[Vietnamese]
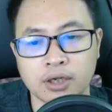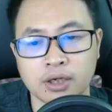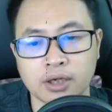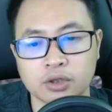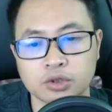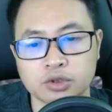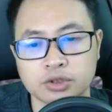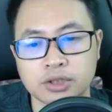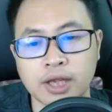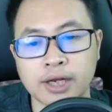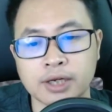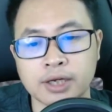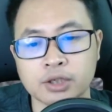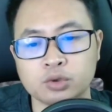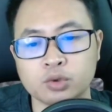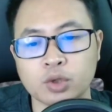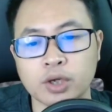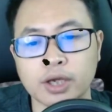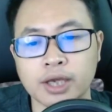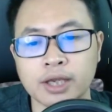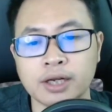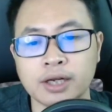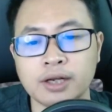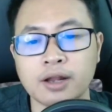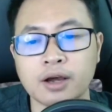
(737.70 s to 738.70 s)
Nên suy
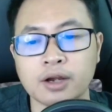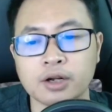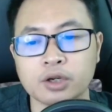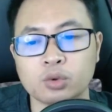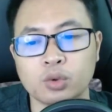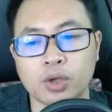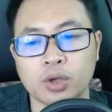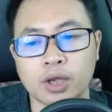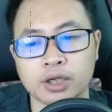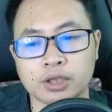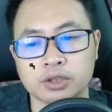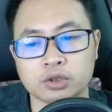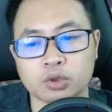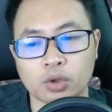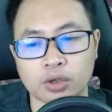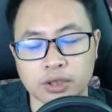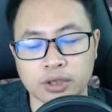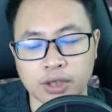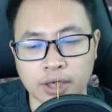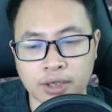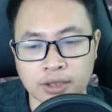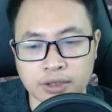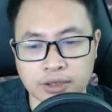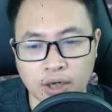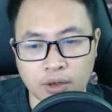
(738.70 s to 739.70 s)
nghĩ đợi thuyền rồi
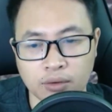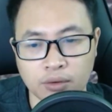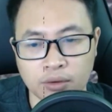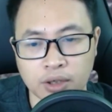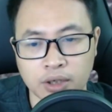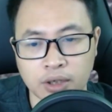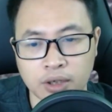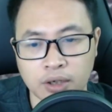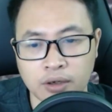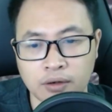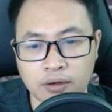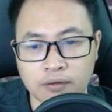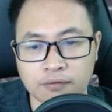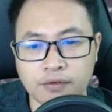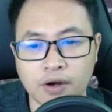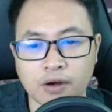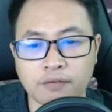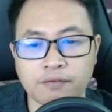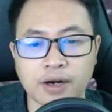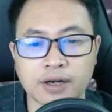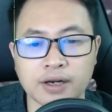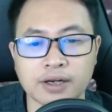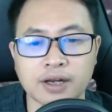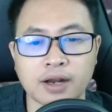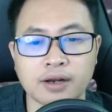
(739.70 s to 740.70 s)
tính sau Vợ
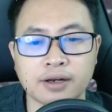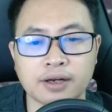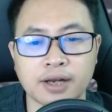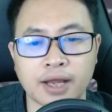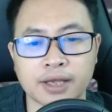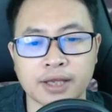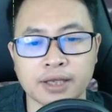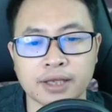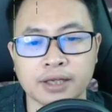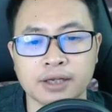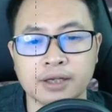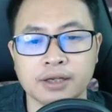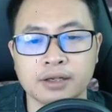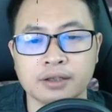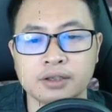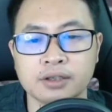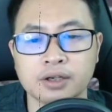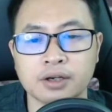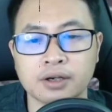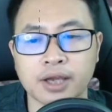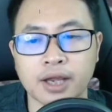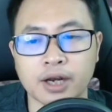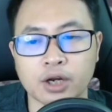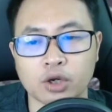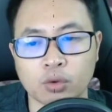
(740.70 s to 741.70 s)
vặn lần này
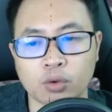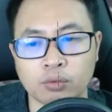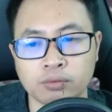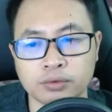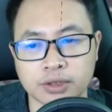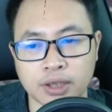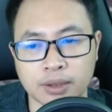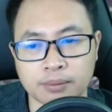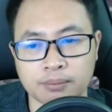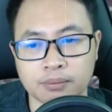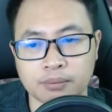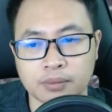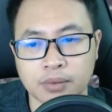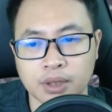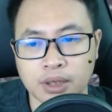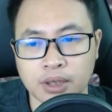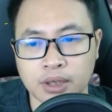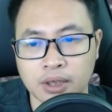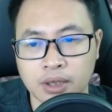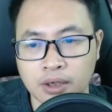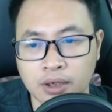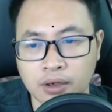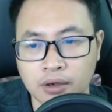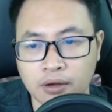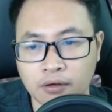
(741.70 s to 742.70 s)
thực hiện đúng dịp
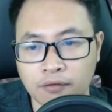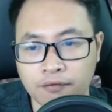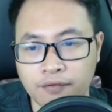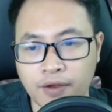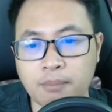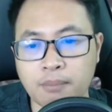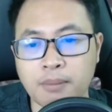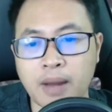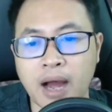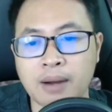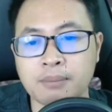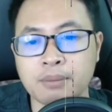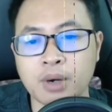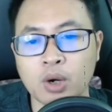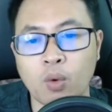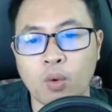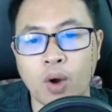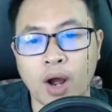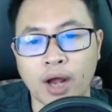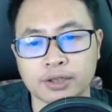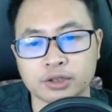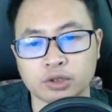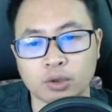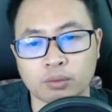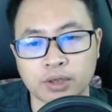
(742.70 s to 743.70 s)
Vẽ ba bức
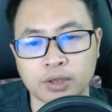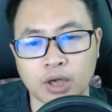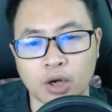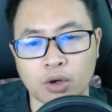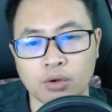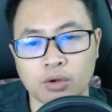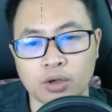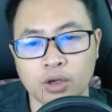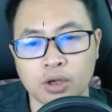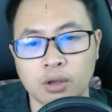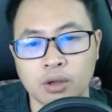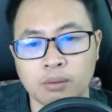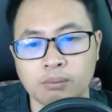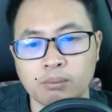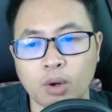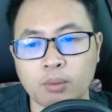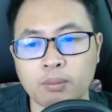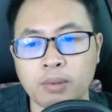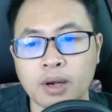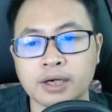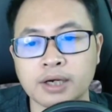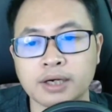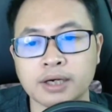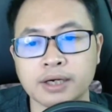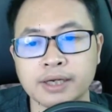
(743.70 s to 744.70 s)
họa giống nhau Một
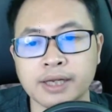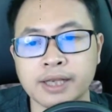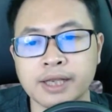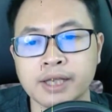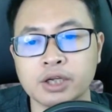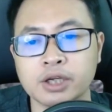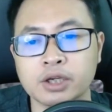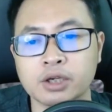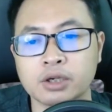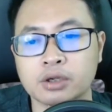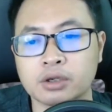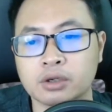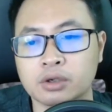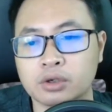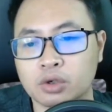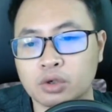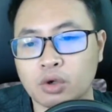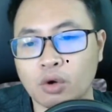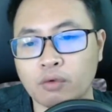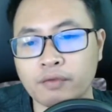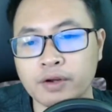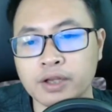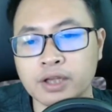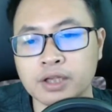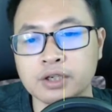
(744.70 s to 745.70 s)
bức gửi đi
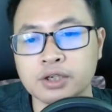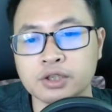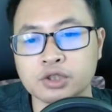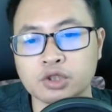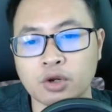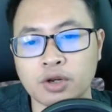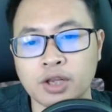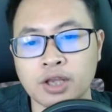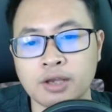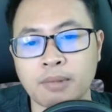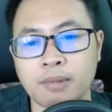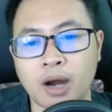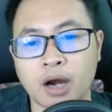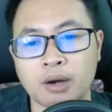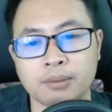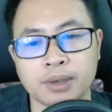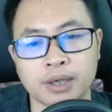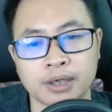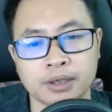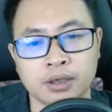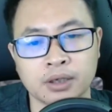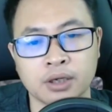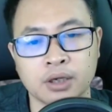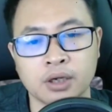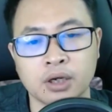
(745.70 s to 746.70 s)
cùng với thư cho Lý Bảo Bình
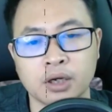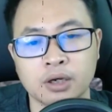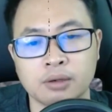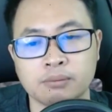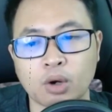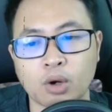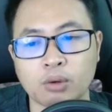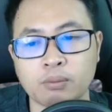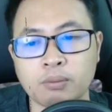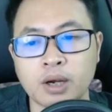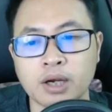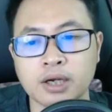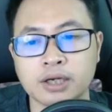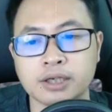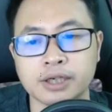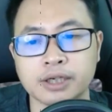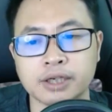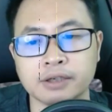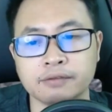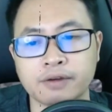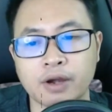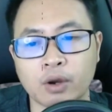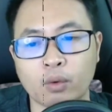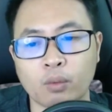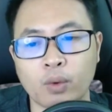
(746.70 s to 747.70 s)
Một bức gửi
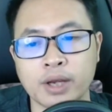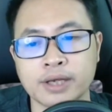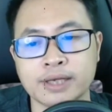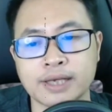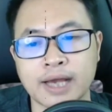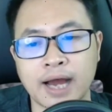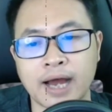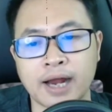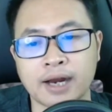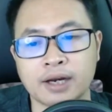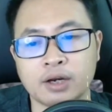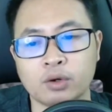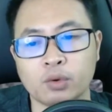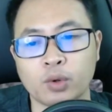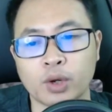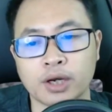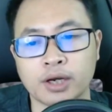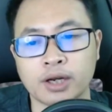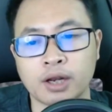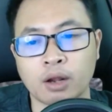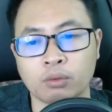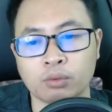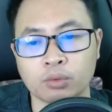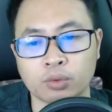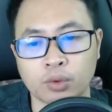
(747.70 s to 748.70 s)
về quê nhà huyện
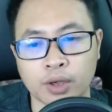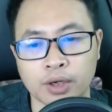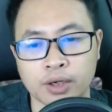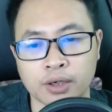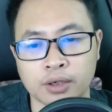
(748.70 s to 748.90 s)
Long Tuyền